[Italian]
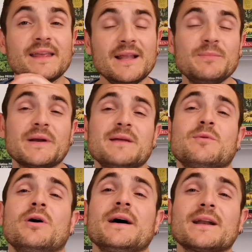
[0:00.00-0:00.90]
Il
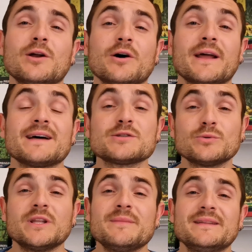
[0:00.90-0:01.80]
primo errore
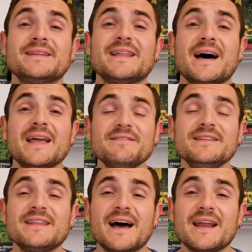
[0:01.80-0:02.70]
assolutamente da
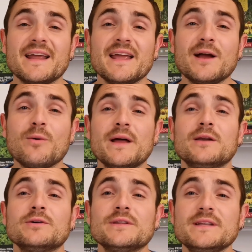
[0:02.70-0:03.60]
evitare è
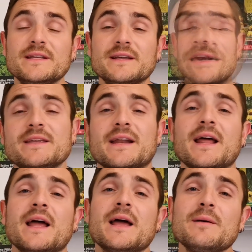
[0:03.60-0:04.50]
quello di
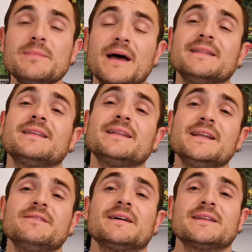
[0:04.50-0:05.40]
scegliere piante ad
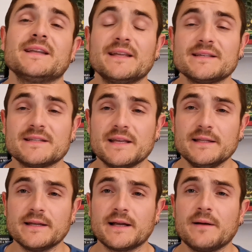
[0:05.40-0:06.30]
elevata richiesta
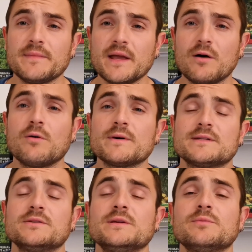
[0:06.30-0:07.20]
idrica e con
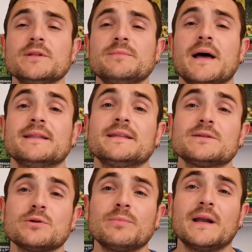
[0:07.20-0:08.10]
questo tipo di piante
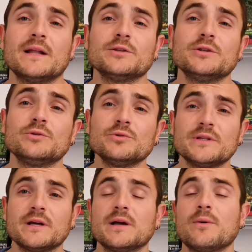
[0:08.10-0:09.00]
sto parlando di
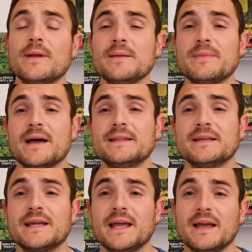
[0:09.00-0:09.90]
tutte quelle
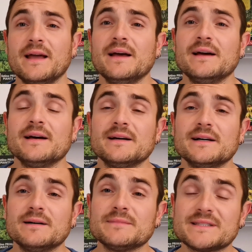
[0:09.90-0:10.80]
piante che
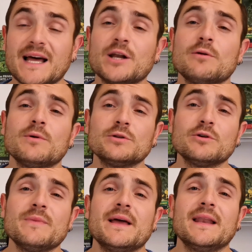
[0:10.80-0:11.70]
eh, stanno
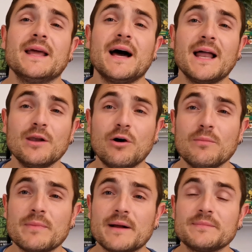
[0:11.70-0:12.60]
molto bene
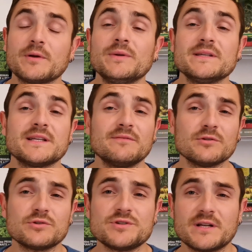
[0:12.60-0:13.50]
all'ombra, quindi se il
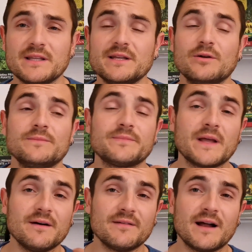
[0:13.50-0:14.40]
vostro giardino
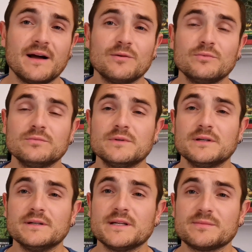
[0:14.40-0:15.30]
avrà
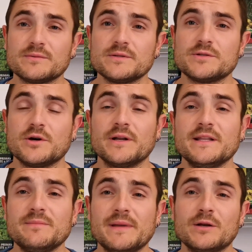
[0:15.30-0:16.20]
un'esposizione
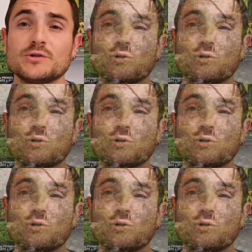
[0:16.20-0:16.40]
di pieno